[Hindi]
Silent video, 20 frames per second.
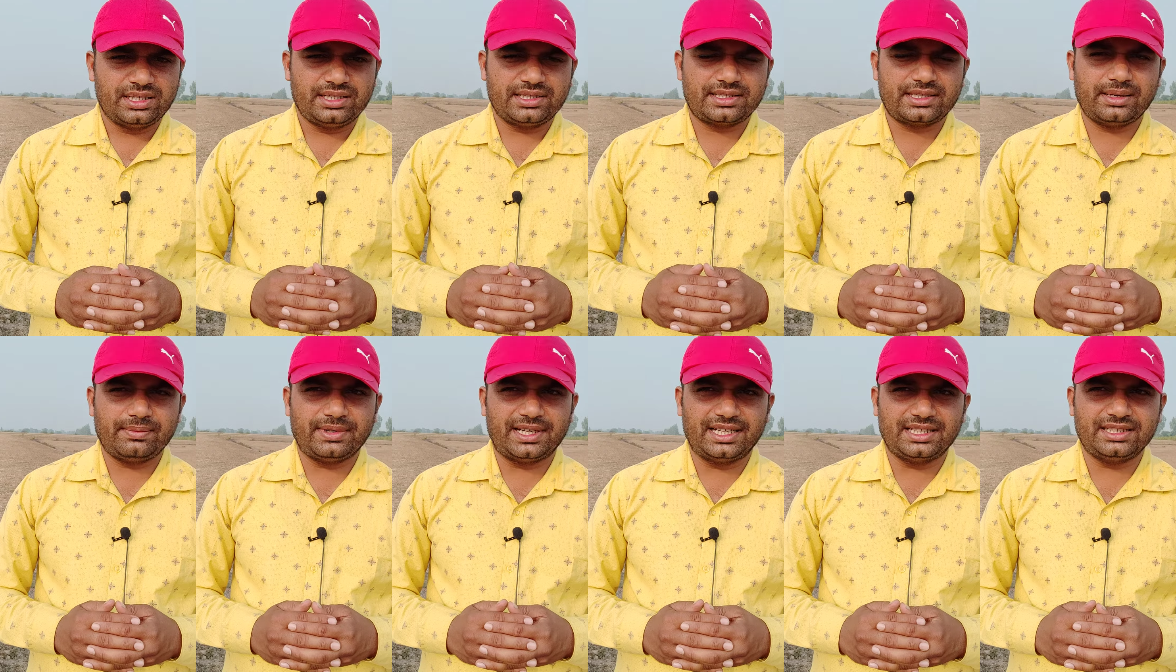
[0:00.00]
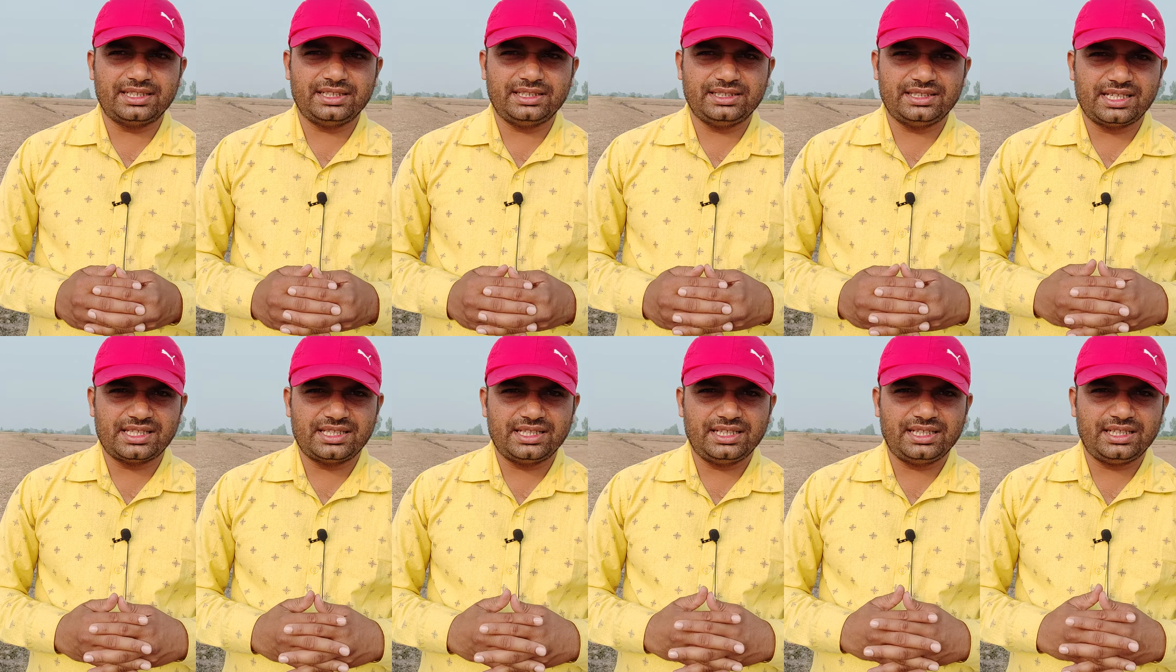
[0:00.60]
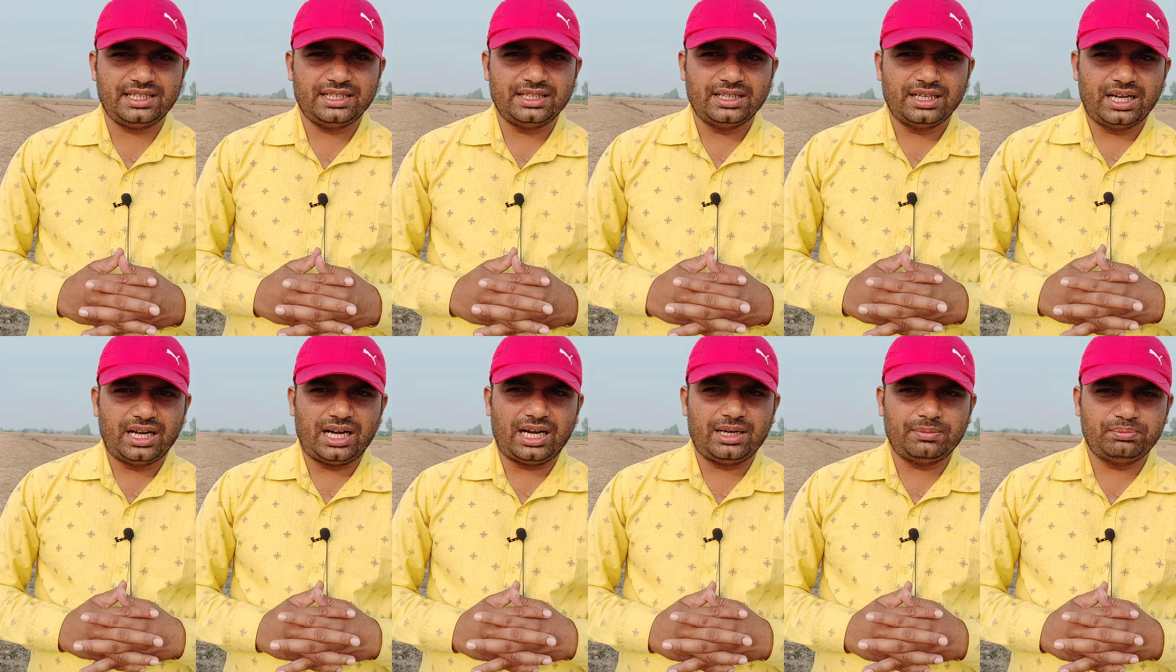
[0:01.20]
इसके बाद यदि
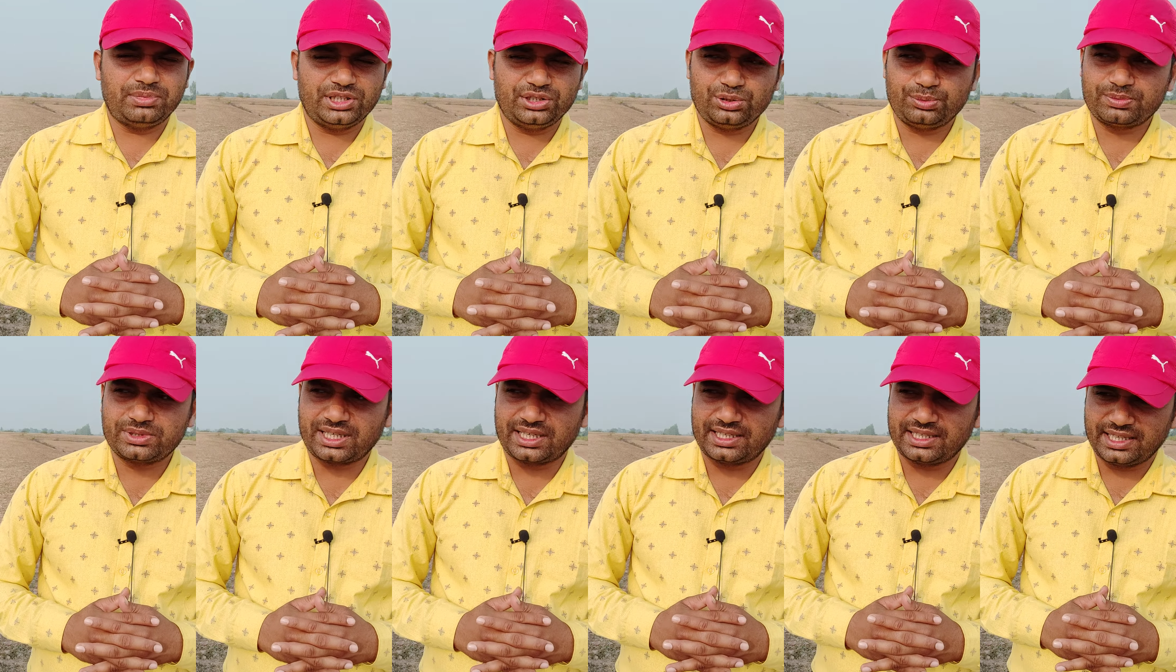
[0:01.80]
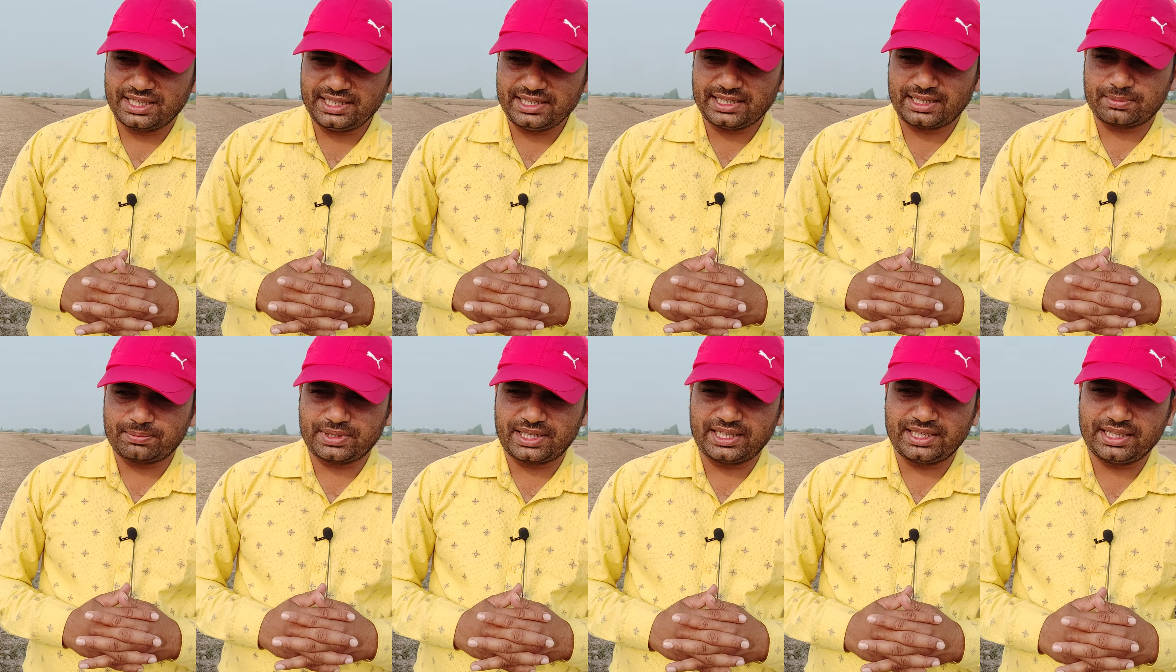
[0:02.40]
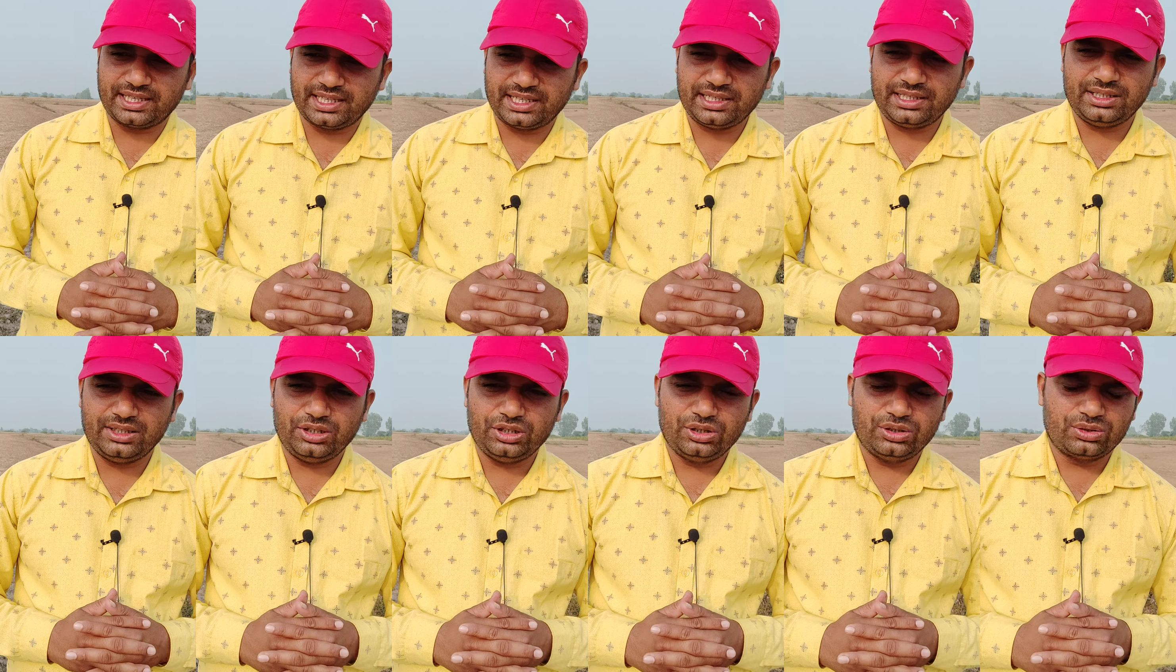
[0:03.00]
आप बीज उपचार नहीं कर पाए हैं
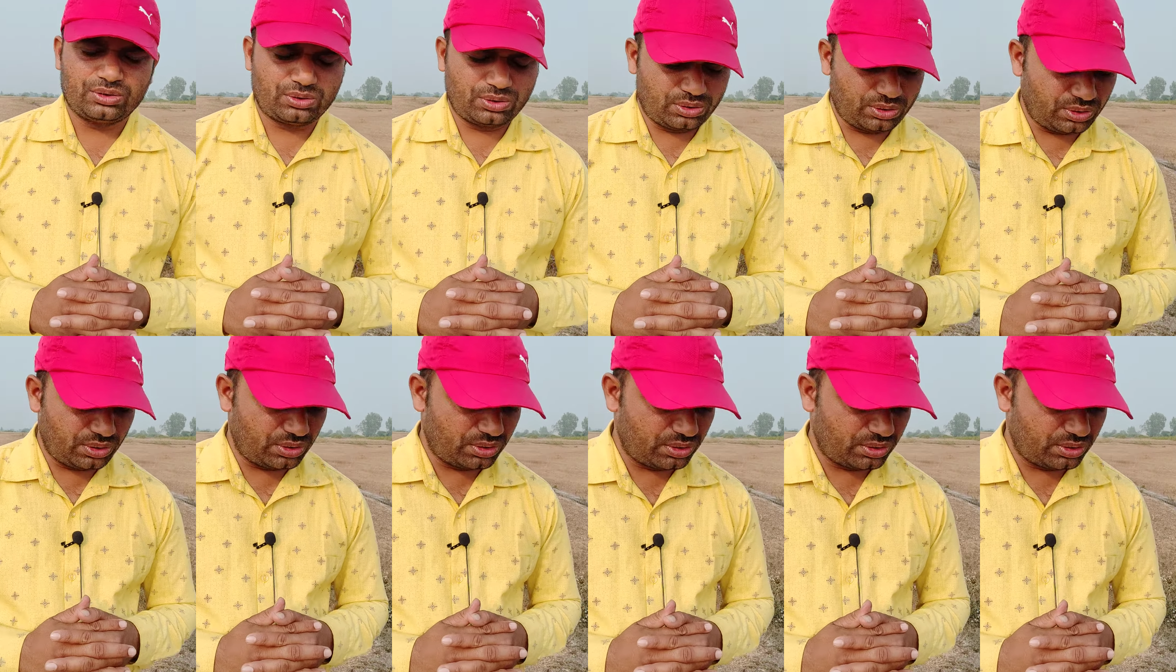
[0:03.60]
तो